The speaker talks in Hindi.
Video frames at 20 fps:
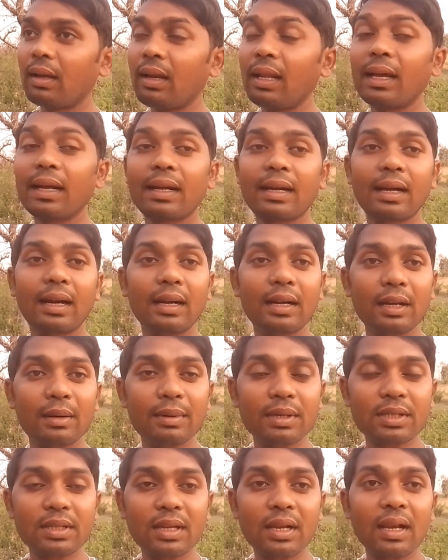लैक
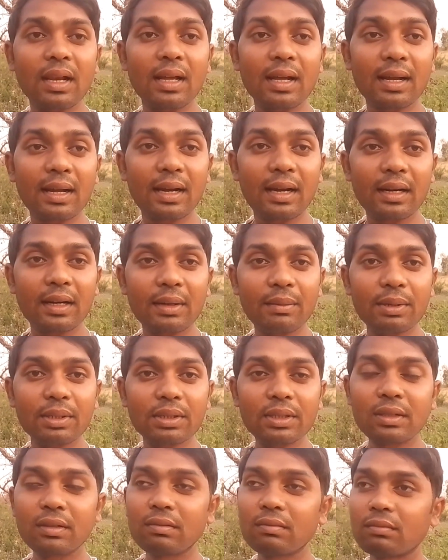कल्टीवेशन लाख
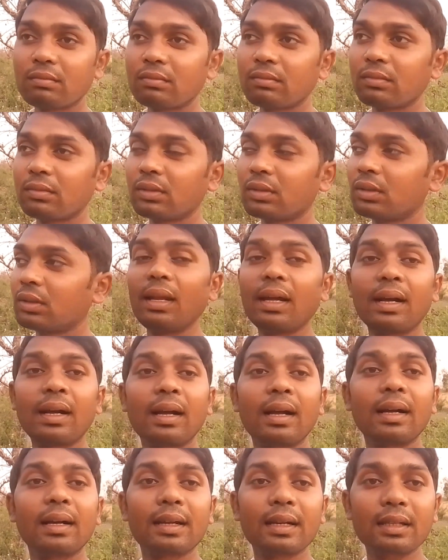कल्टीवेशन
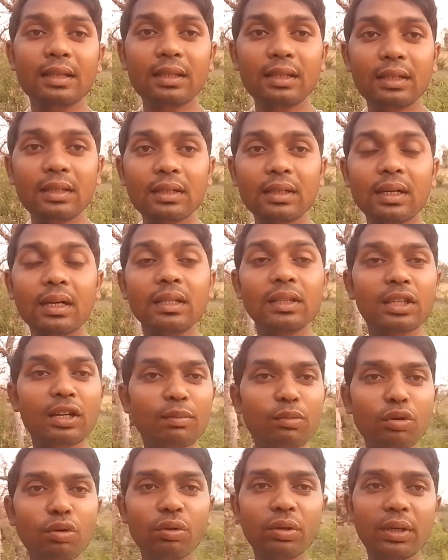लाखा खेती
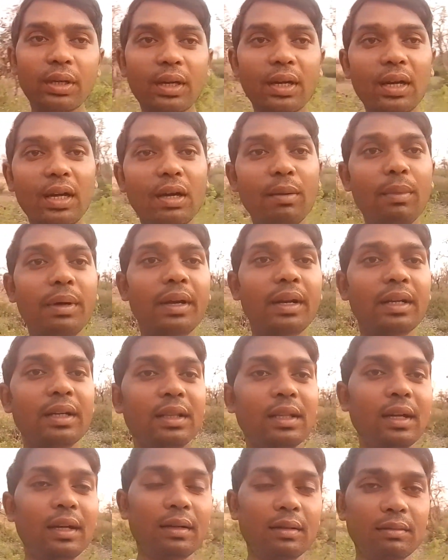ख़त्म हो गया हमारा
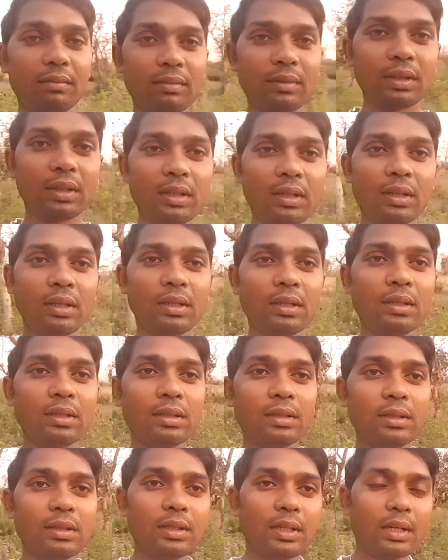इधर
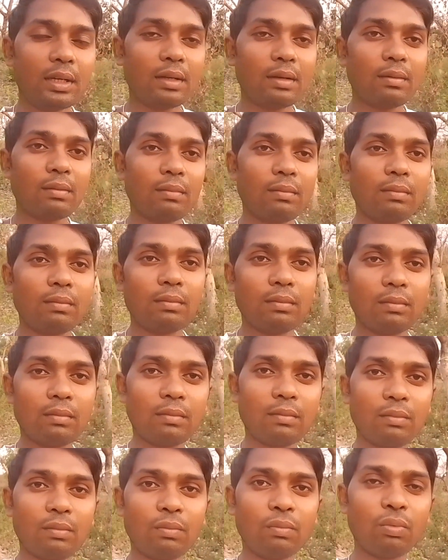ये
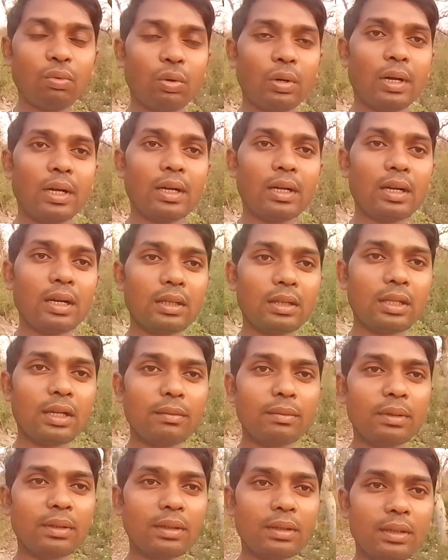पूरा
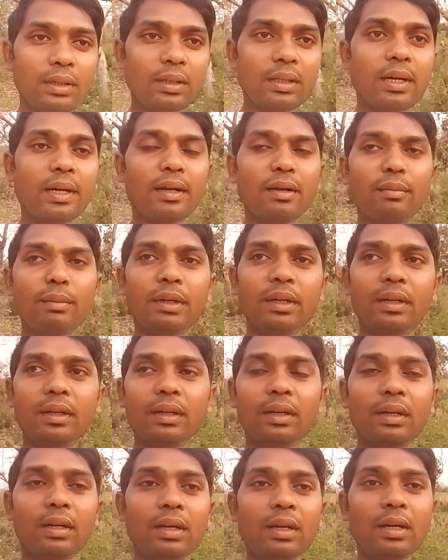ख़त्म की धारों में
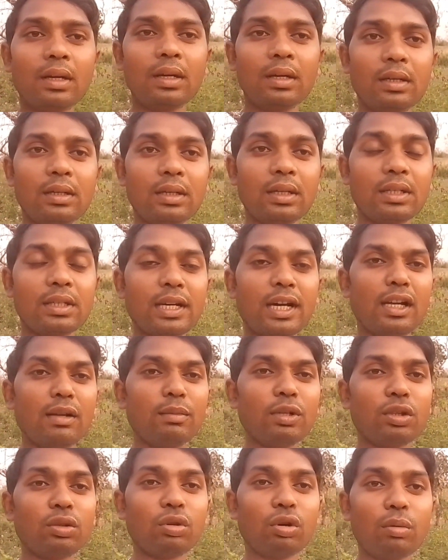है ये
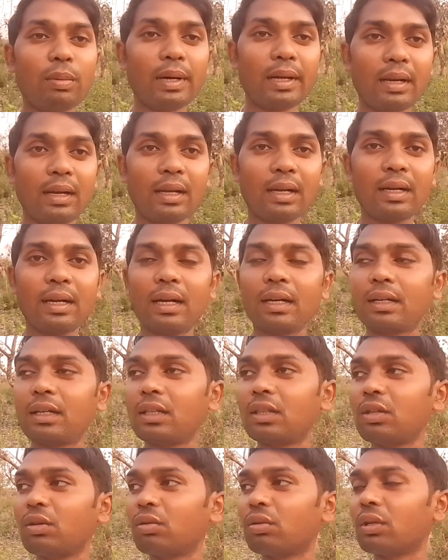साल में दो बार लखा
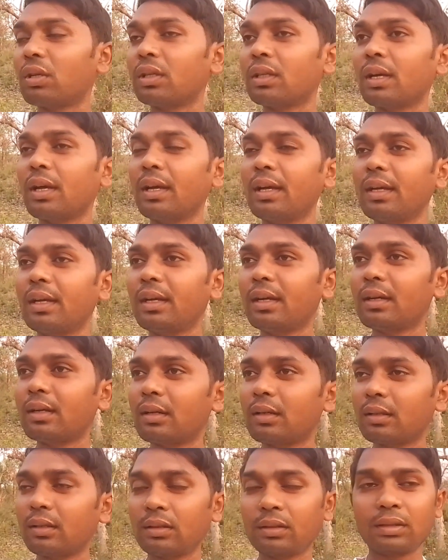खेती होता था एक
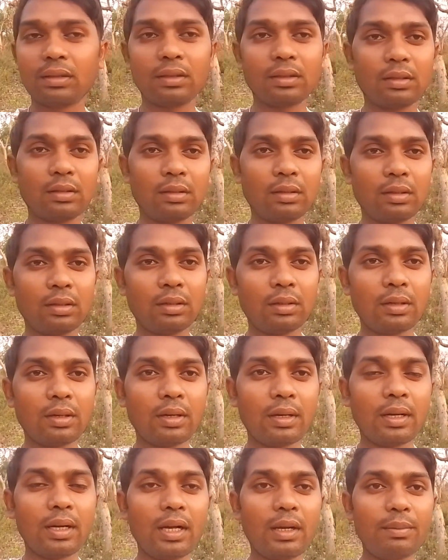
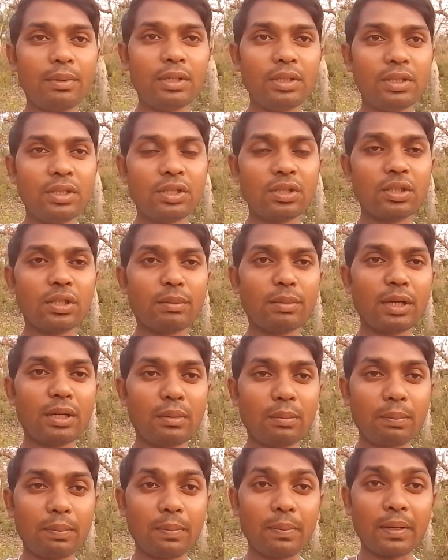अभी जिस
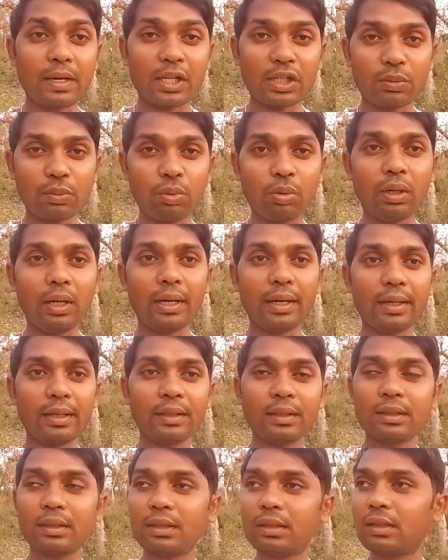समय परास फूला
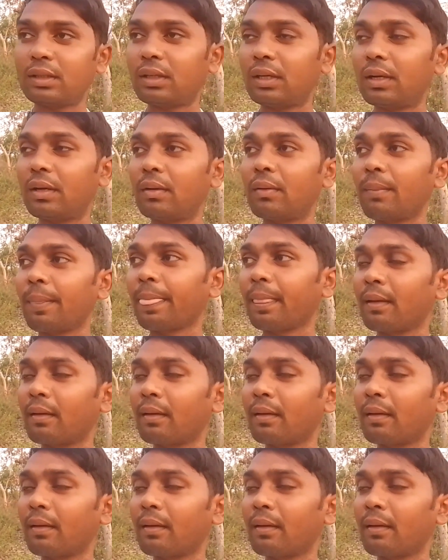है ये